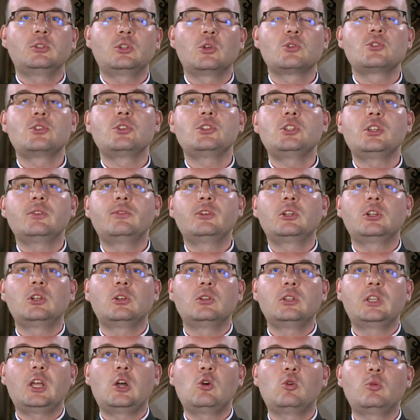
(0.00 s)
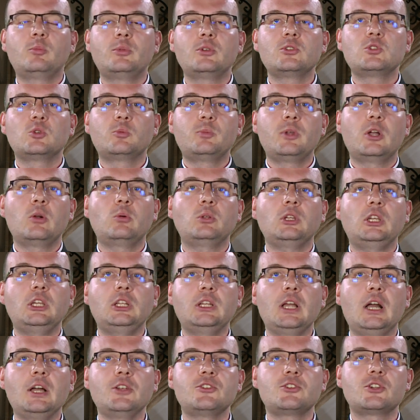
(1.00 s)
to życie wyglądałoby zupełnie
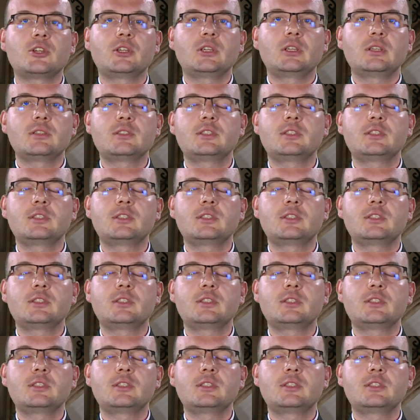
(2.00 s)
inaczej.